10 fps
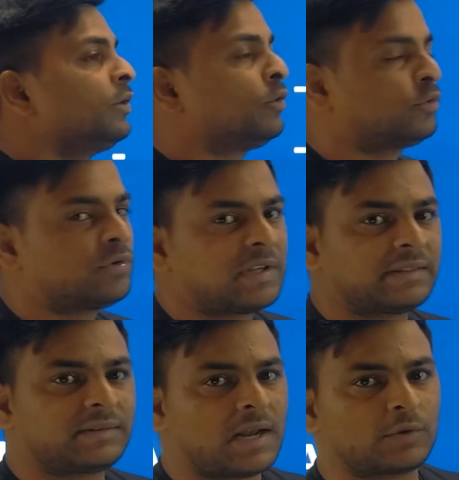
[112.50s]
तो, तो
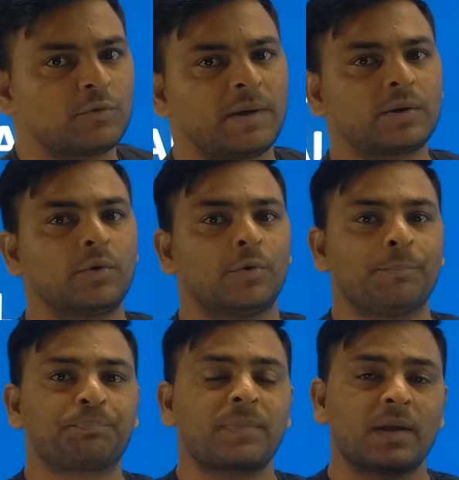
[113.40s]
17 अक्टूबर को
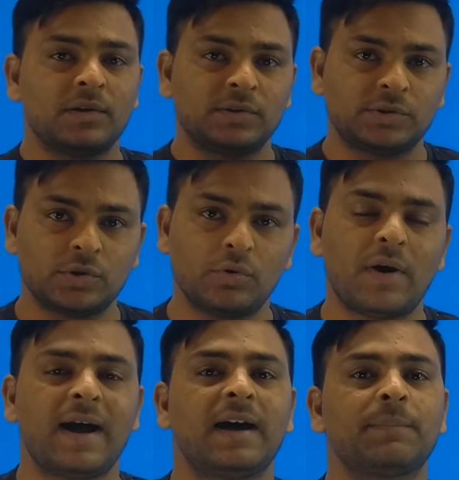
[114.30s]
जो
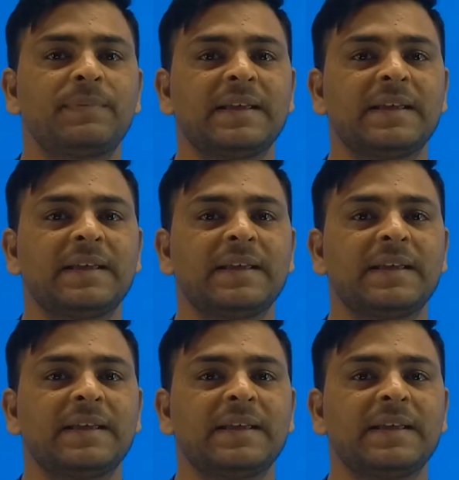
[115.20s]
आर